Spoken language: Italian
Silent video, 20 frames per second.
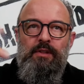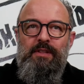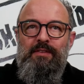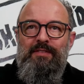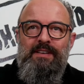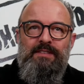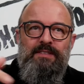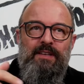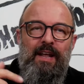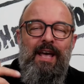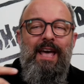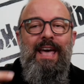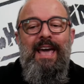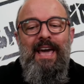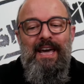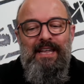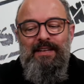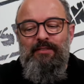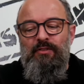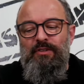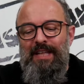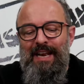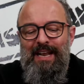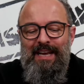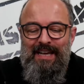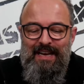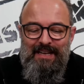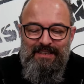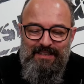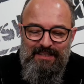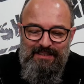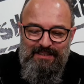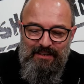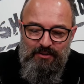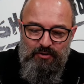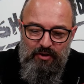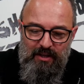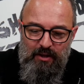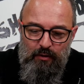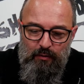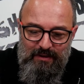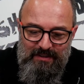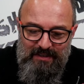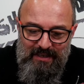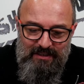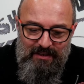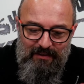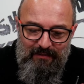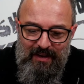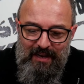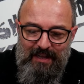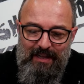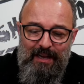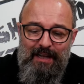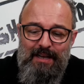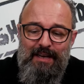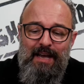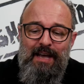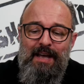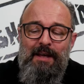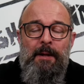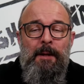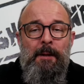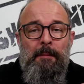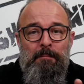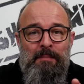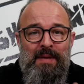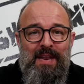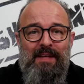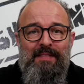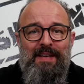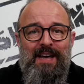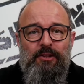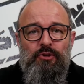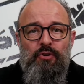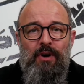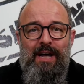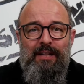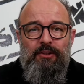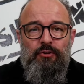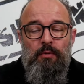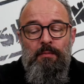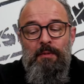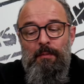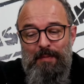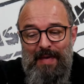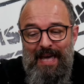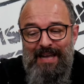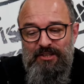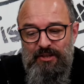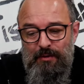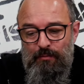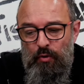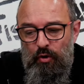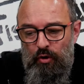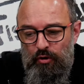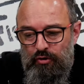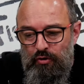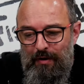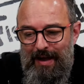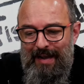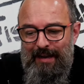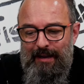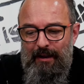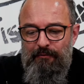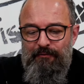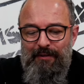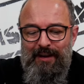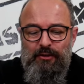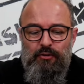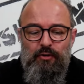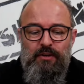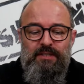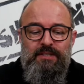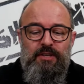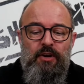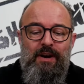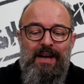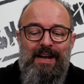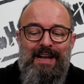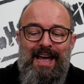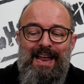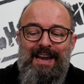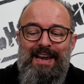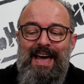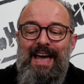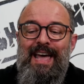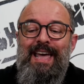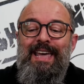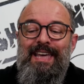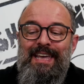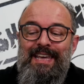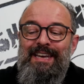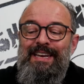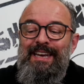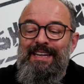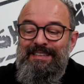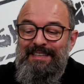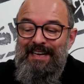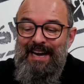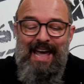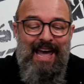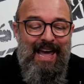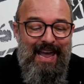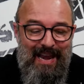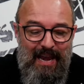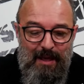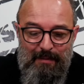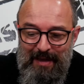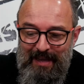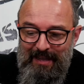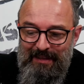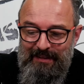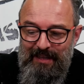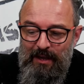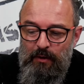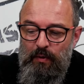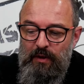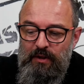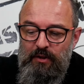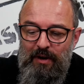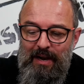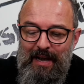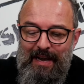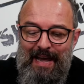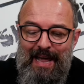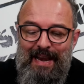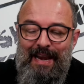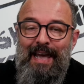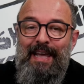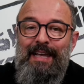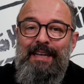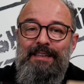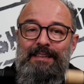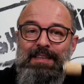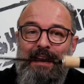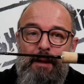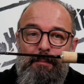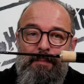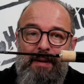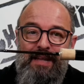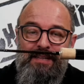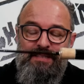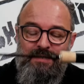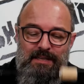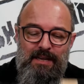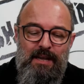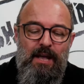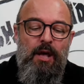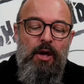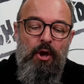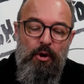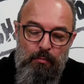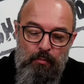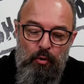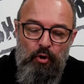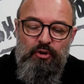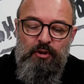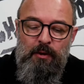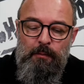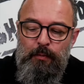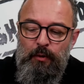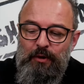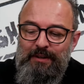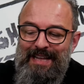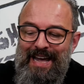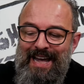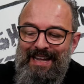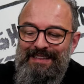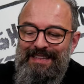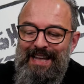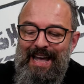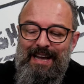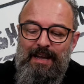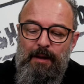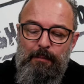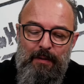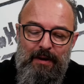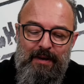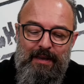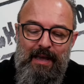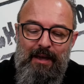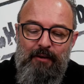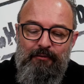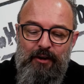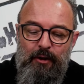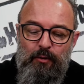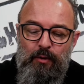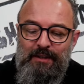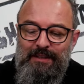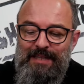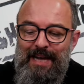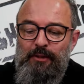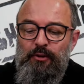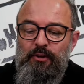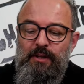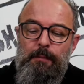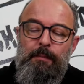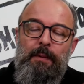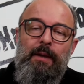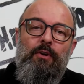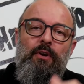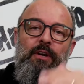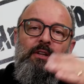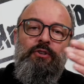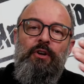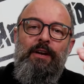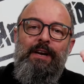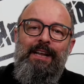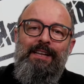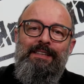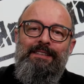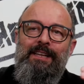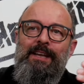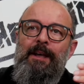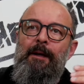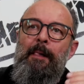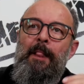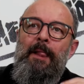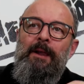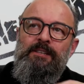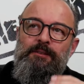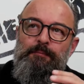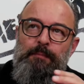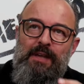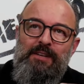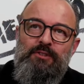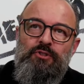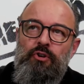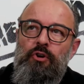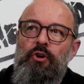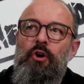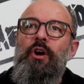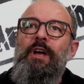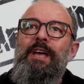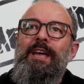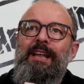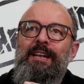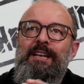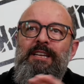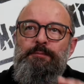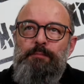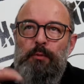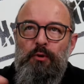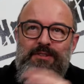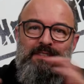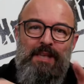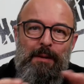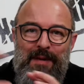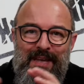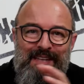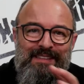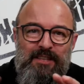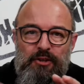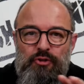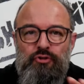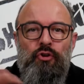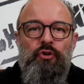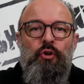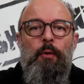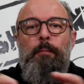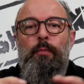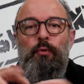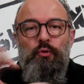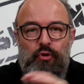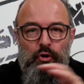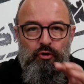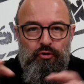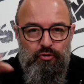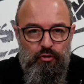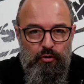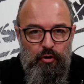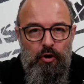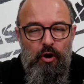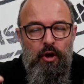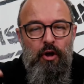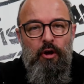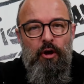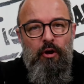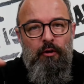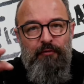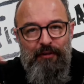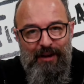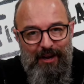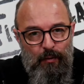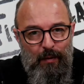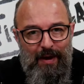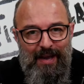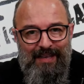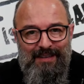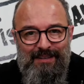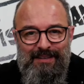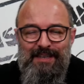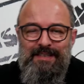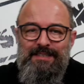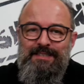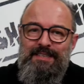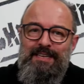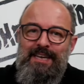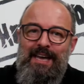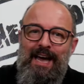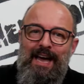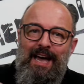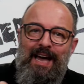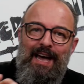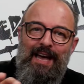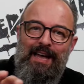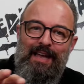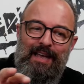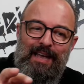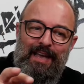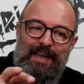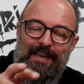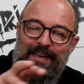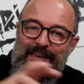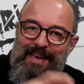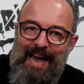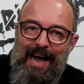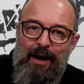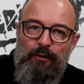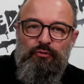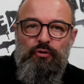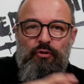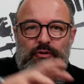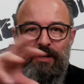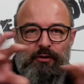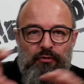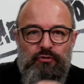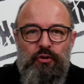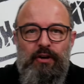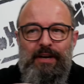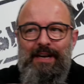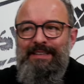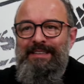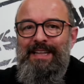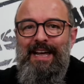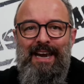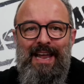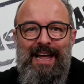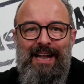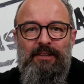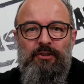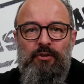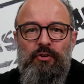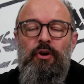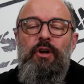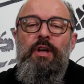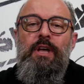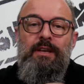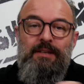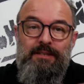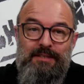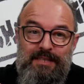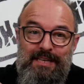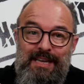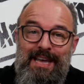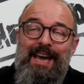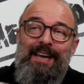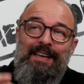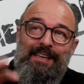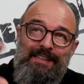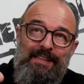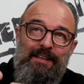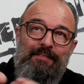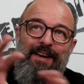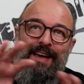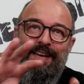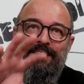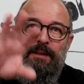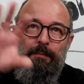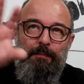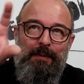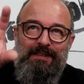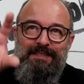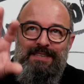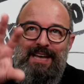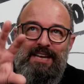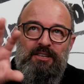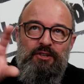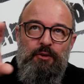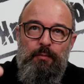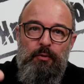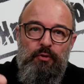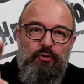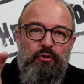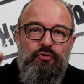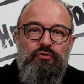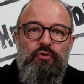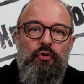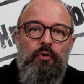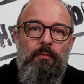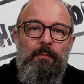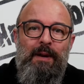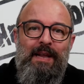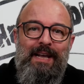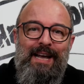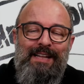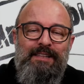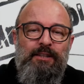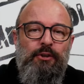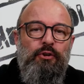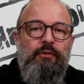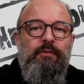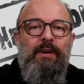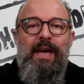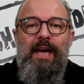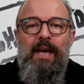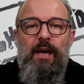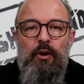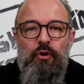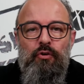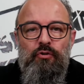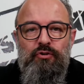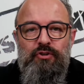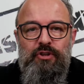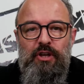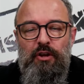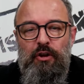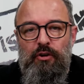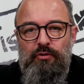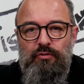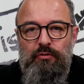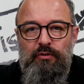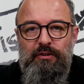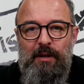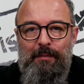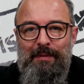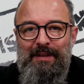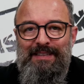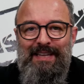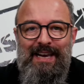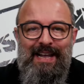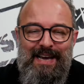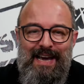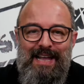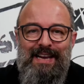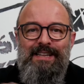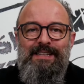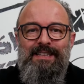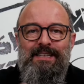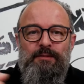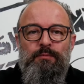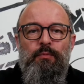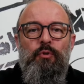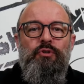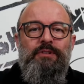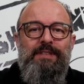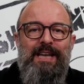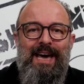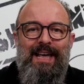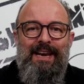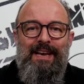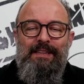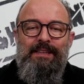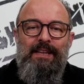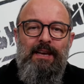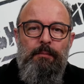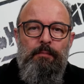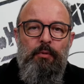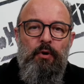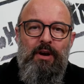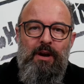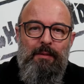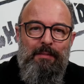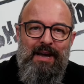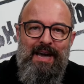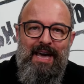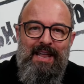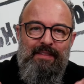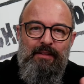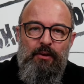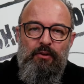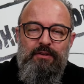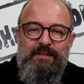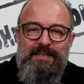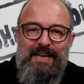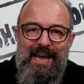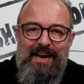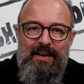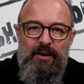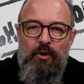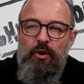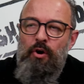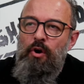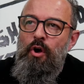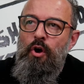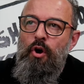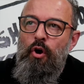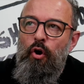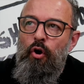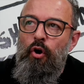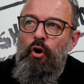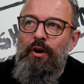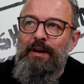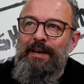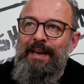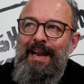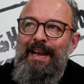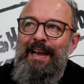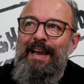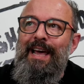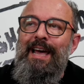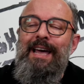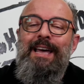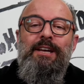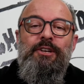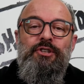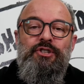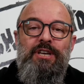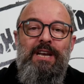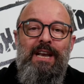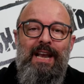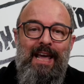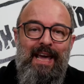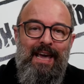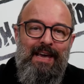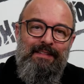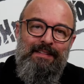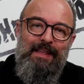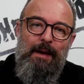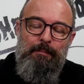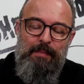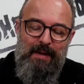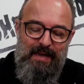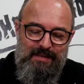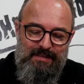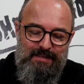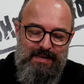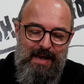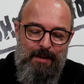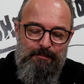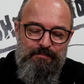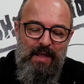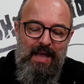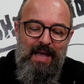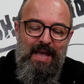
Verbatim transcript: Deve essere... E devo dire che la sensazione di questa Silver Creek me l'ha dato atto. Mi piace molto anche il fatto che sia una canna in tre elementi, quindi una canna in tre pezzi, molto importante anche perché frequentando dei piccoli torrenti spesso gli spostamenti sono piuttosto eh, frequenti, sia eh, eh, in auto da un torrente all'altro, sia in diversi passaggi piuttosto complicati dove consiglio assolutamente alla canna di smontarla e di riporla magari nello zaino o nel gilet da pesca.